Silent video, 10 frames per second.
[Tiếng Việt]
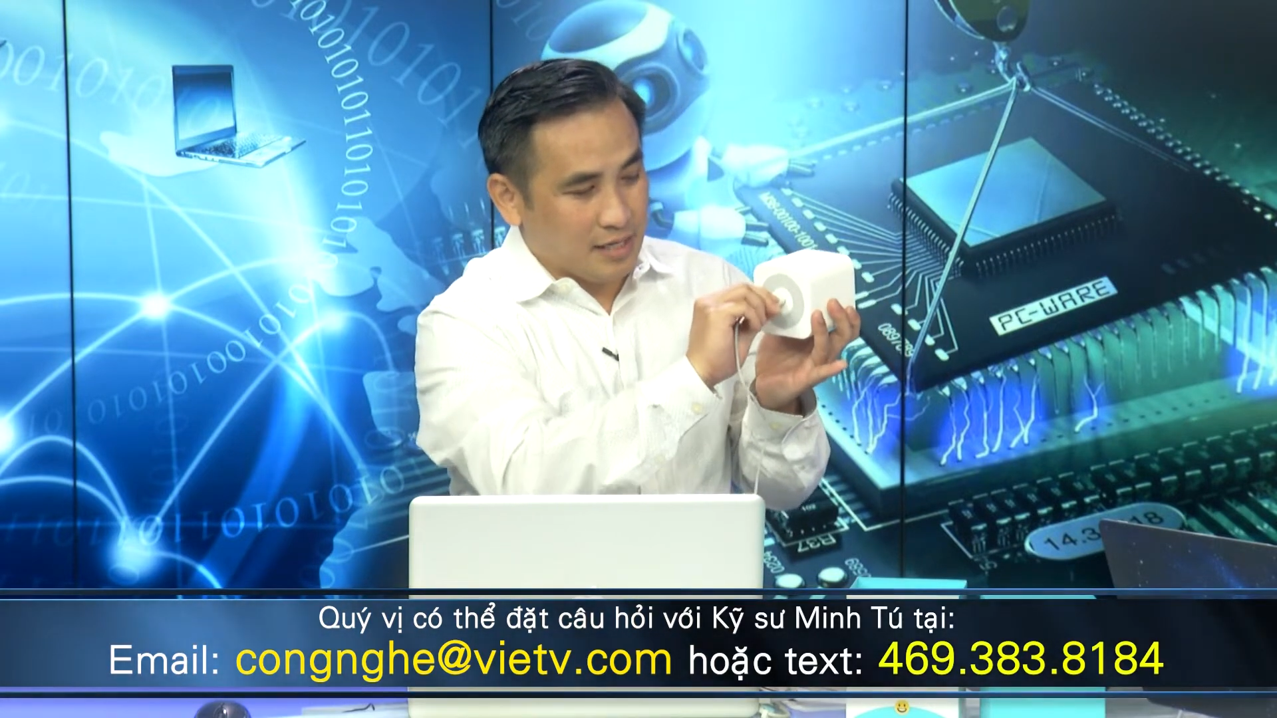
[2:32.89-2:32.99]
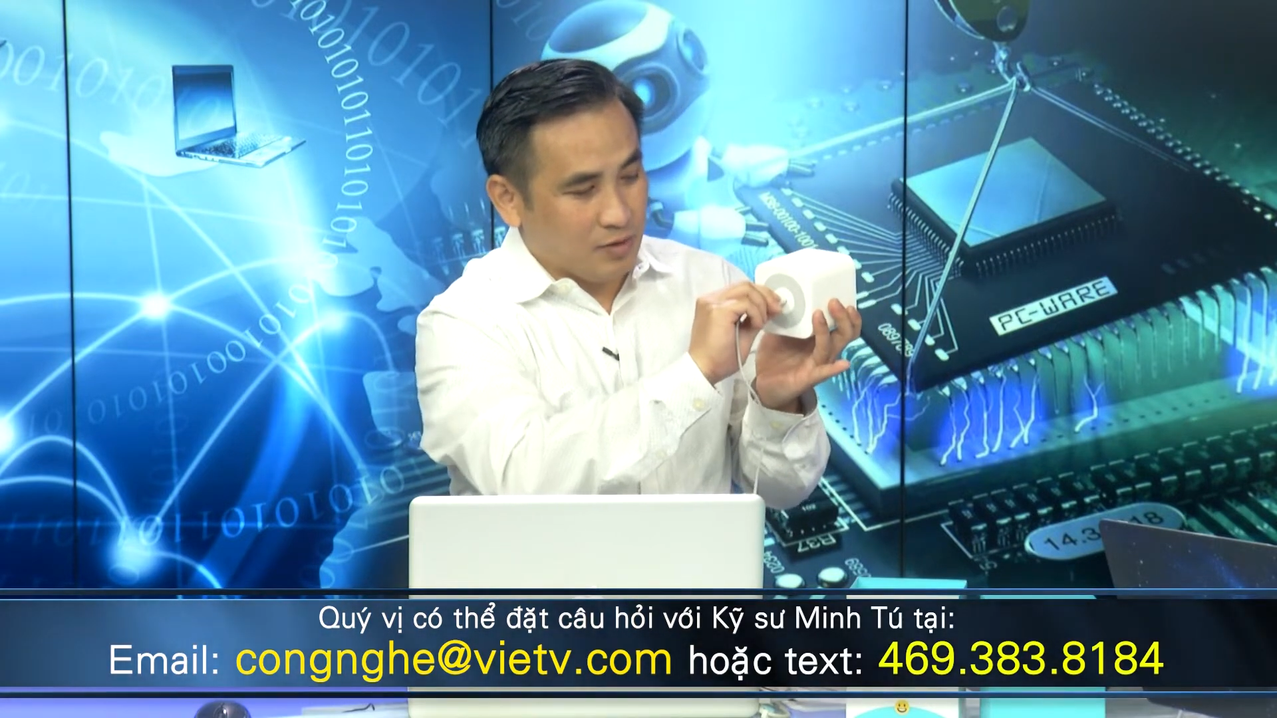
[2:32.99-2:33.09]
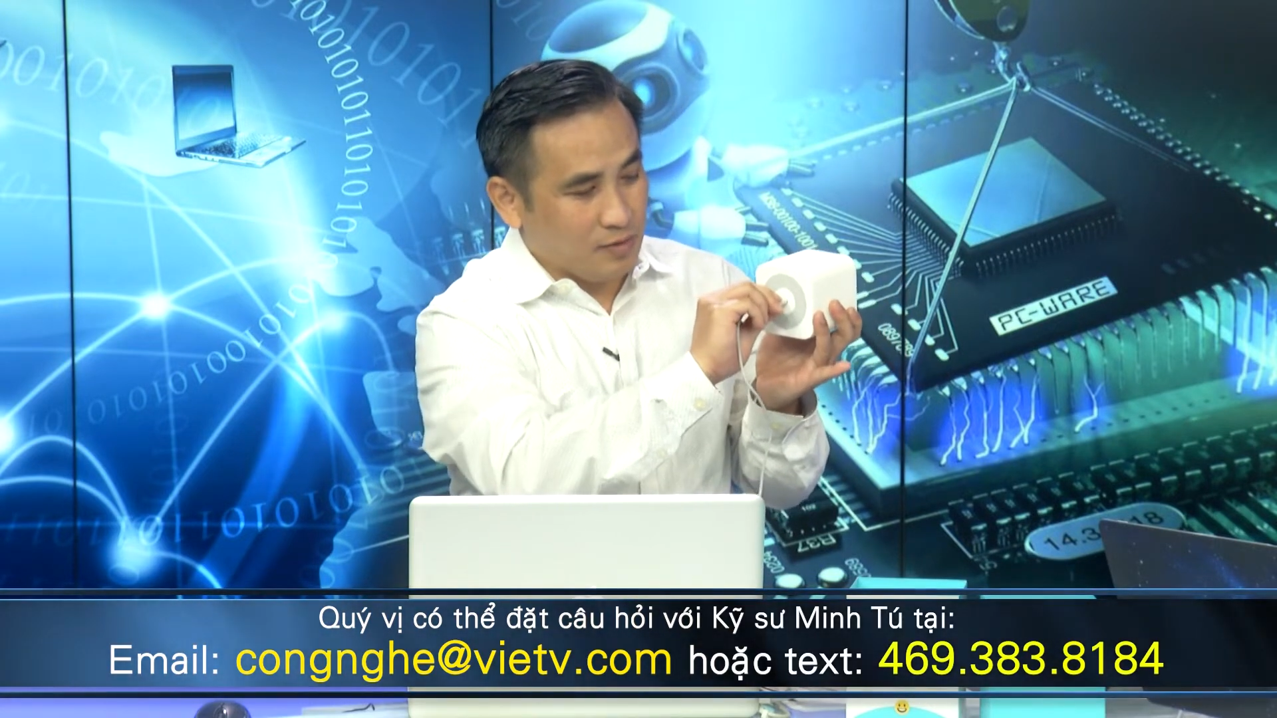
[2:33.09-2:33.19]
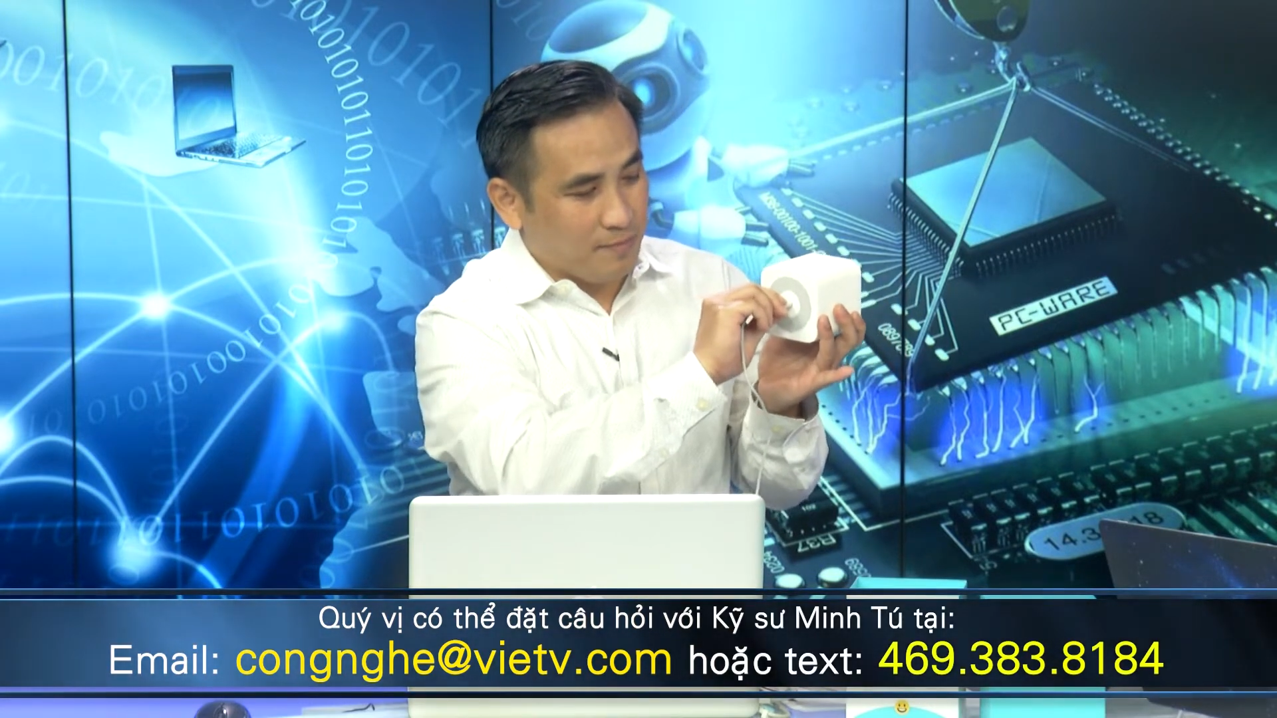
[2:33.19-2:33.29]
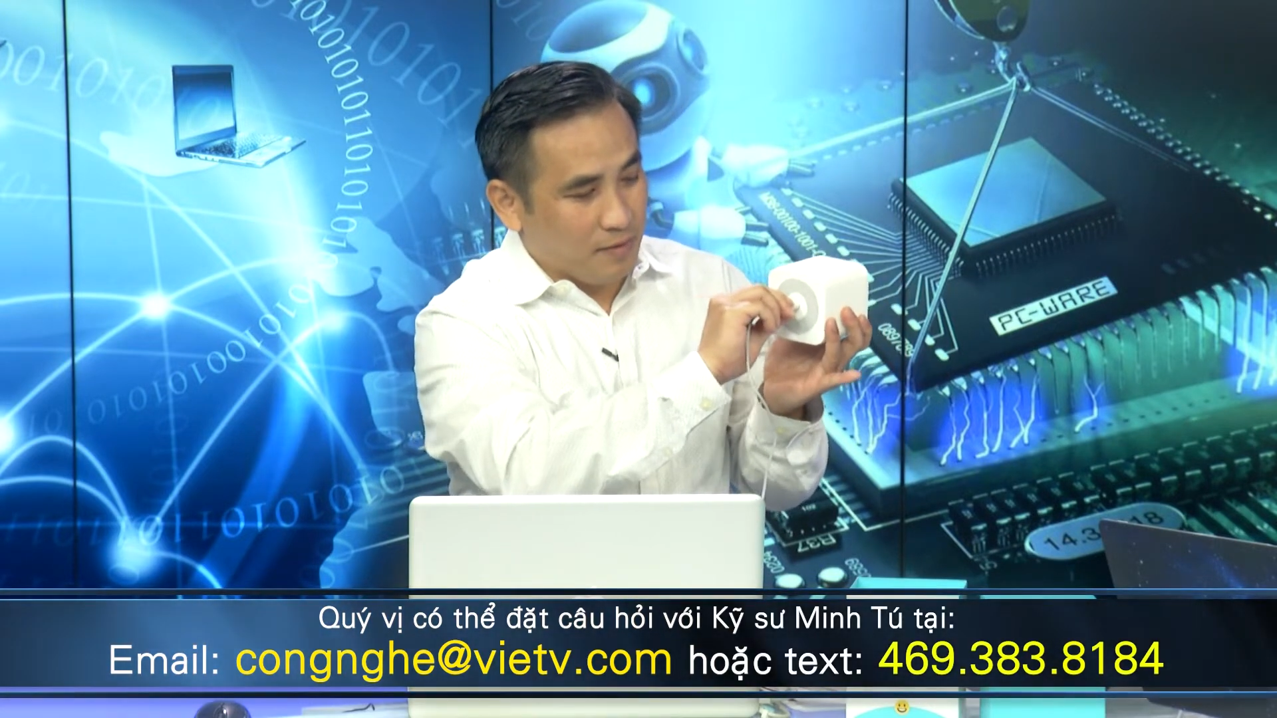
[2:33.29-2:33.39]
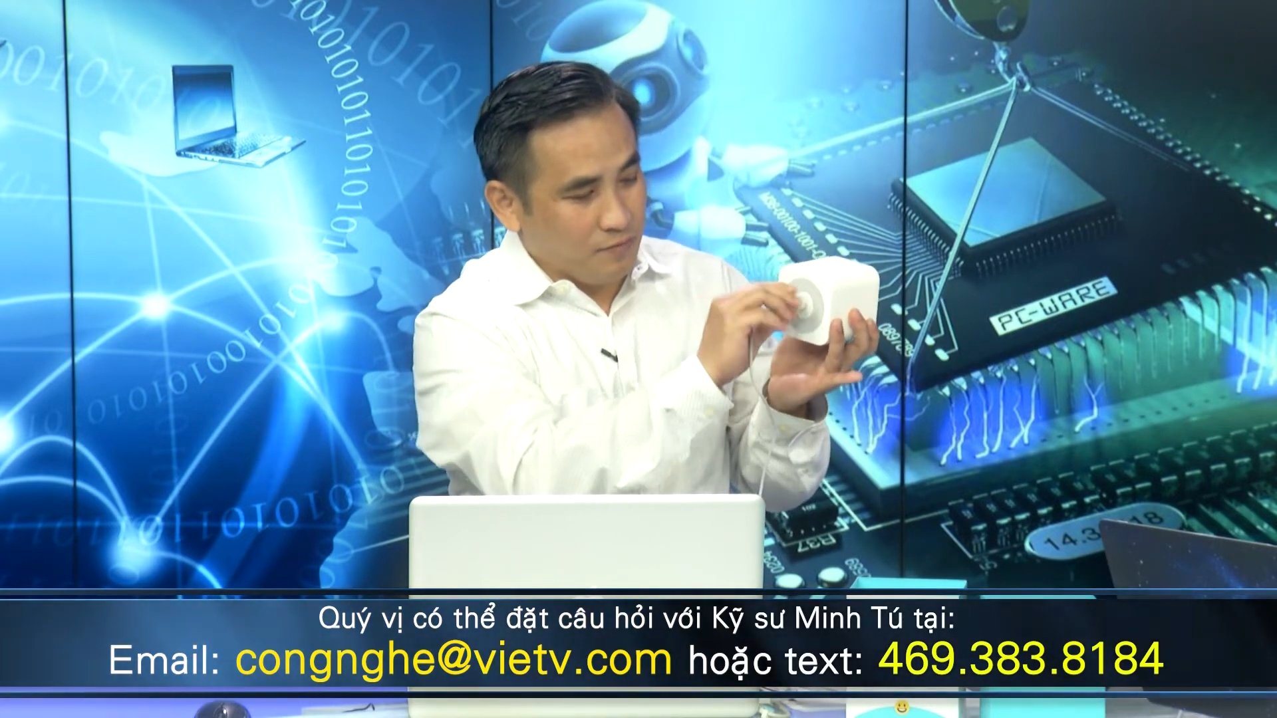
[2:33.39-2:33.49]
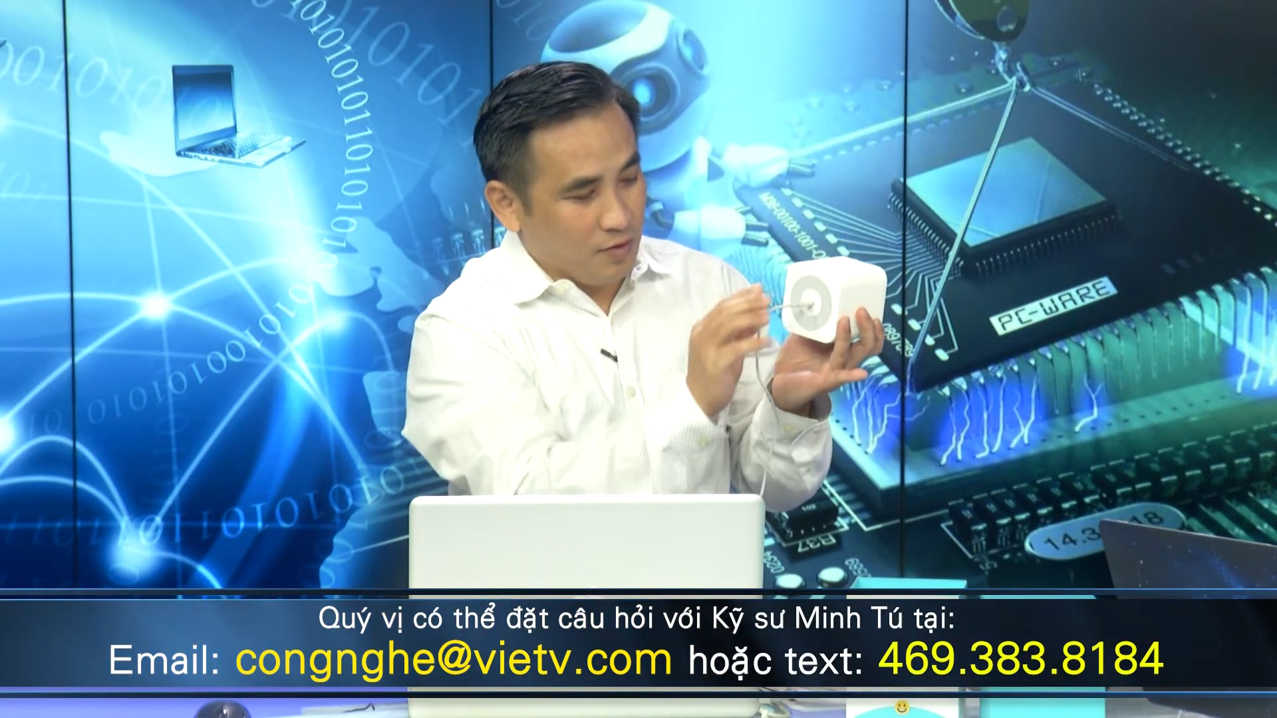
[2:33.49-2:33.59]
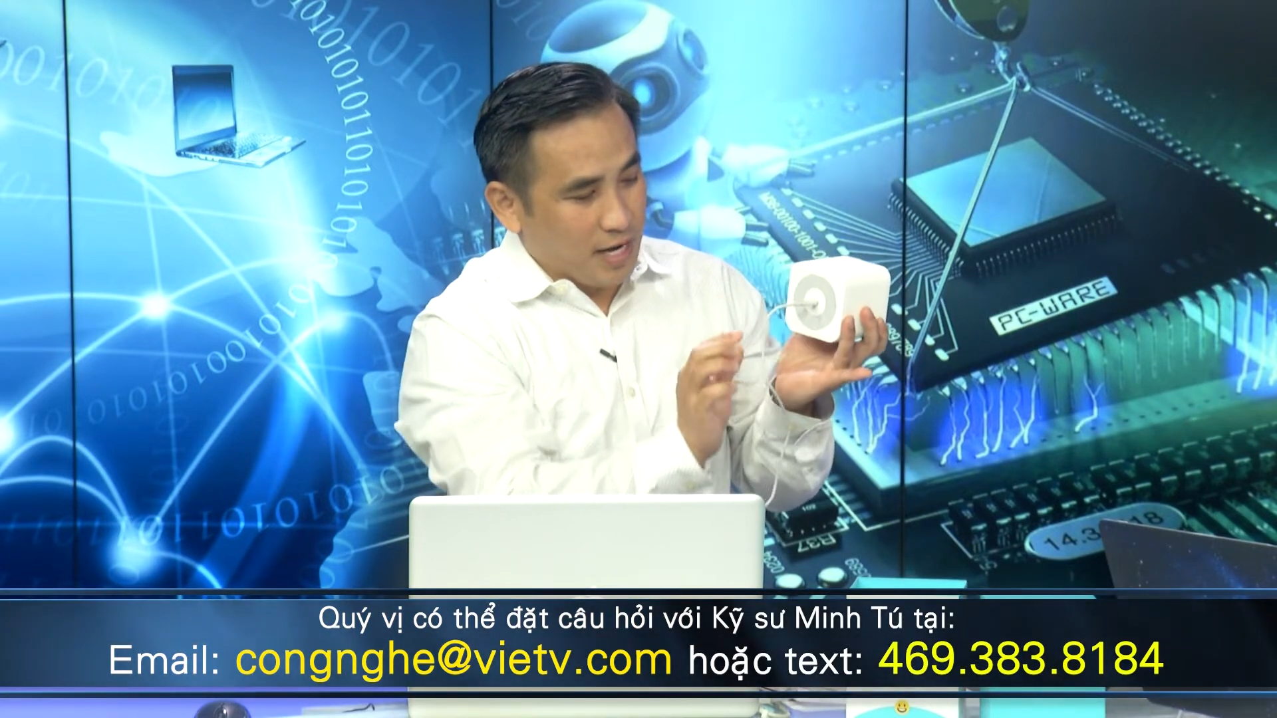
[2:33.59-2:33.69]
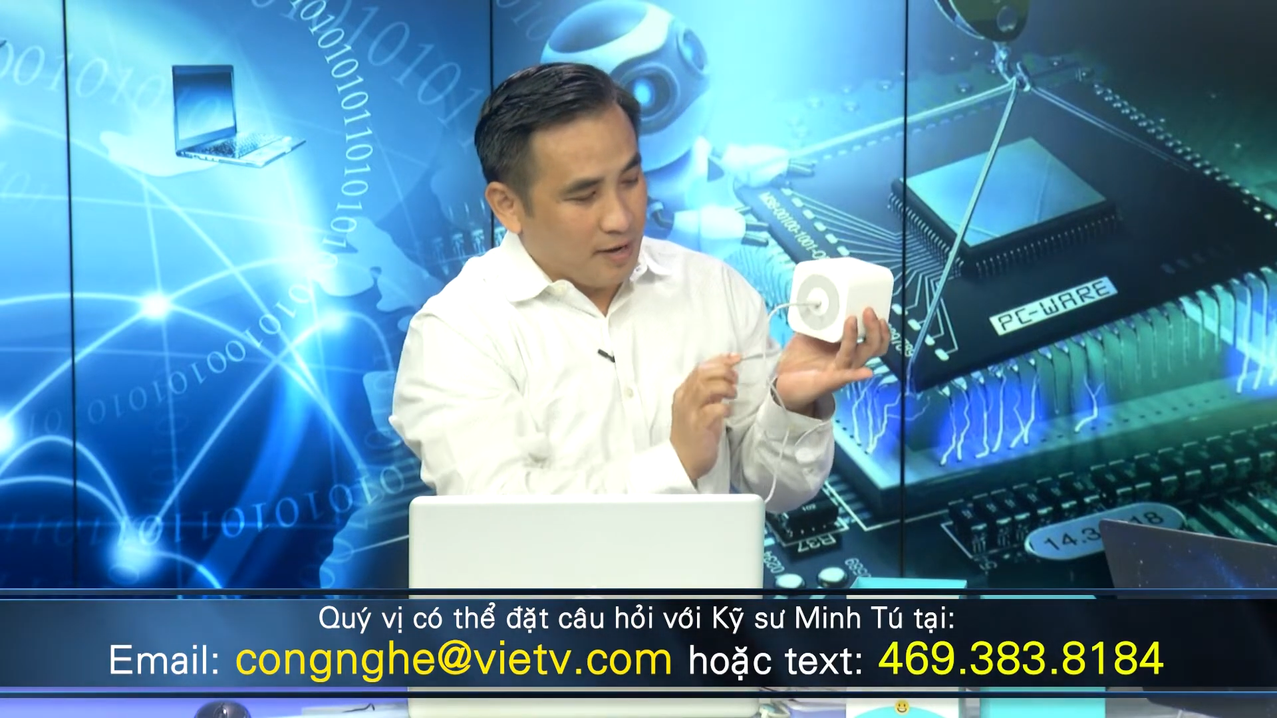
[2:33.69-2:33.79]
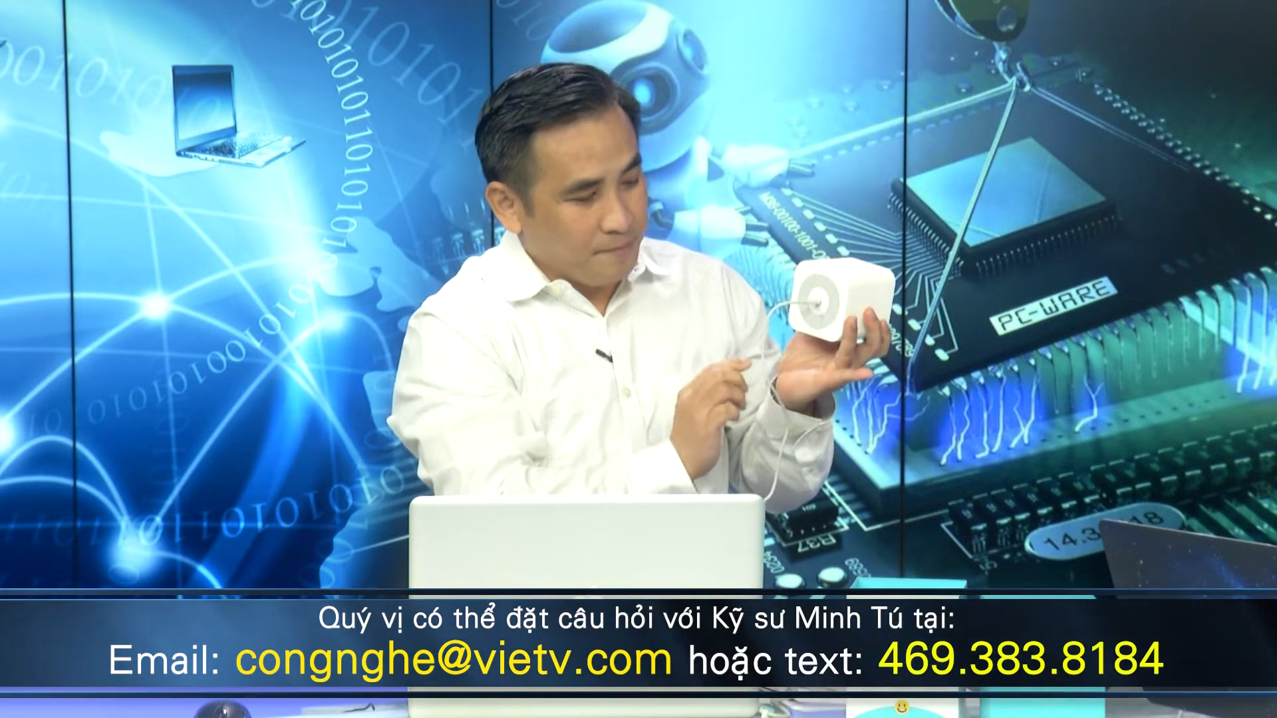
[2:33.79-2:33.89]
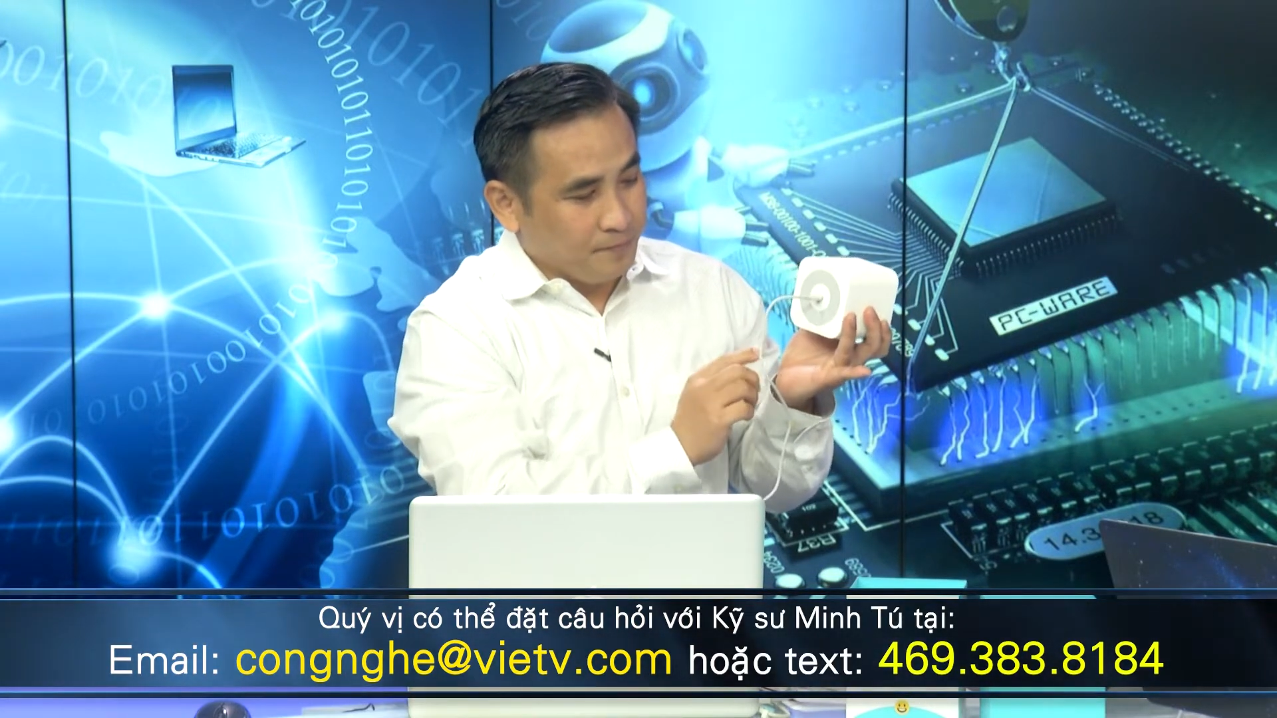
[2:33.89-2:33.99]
chúng ta bấm vào đây